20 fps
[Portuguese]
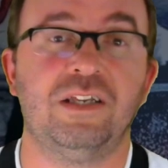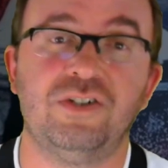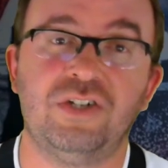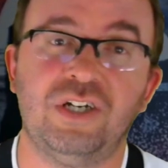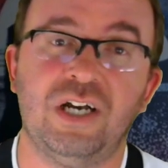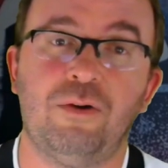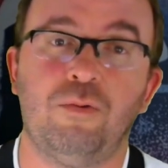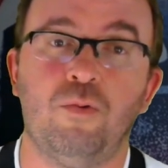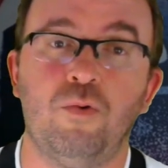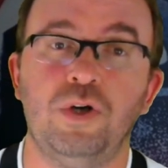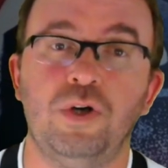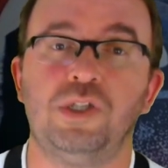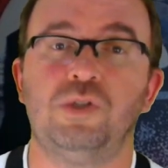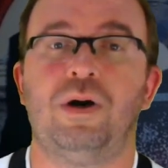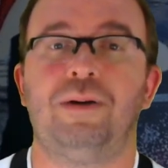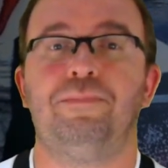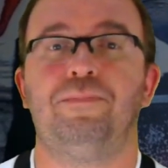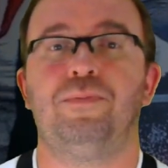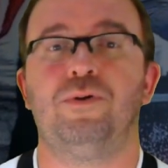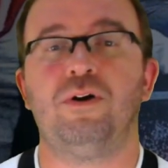dia 8,
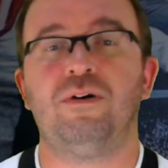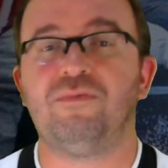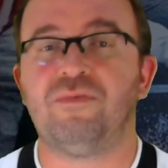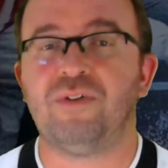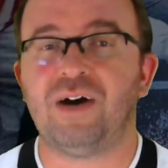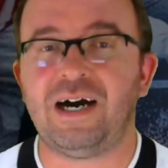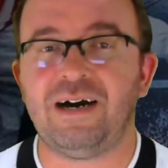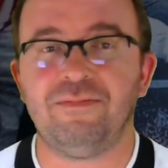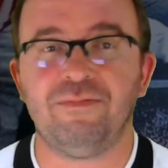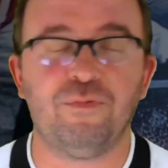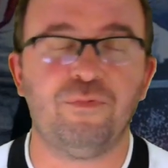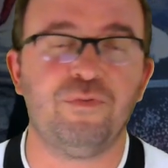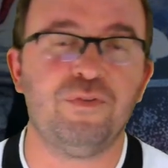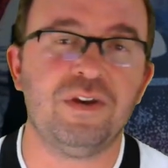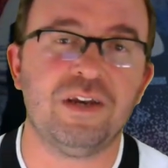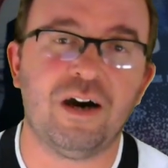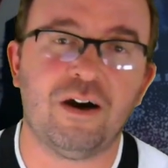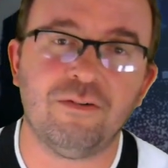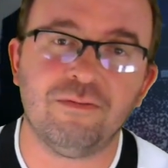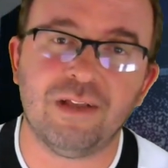a provável
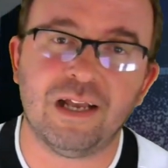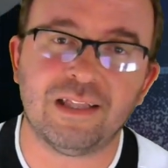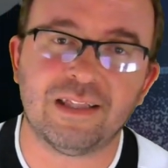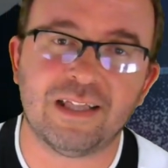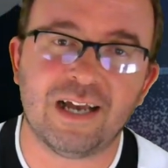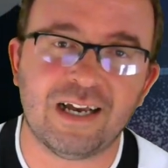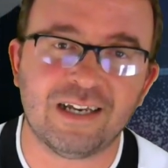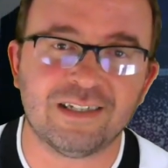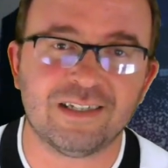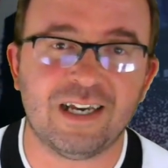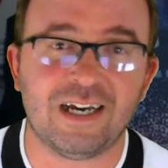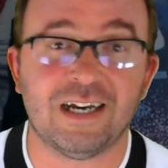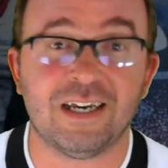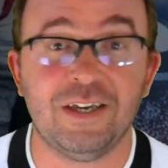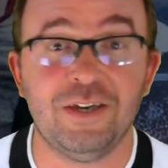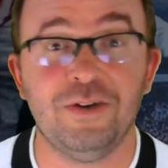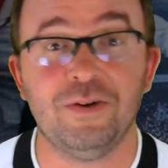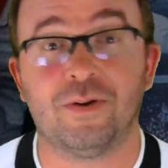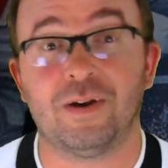final da Taça Rio.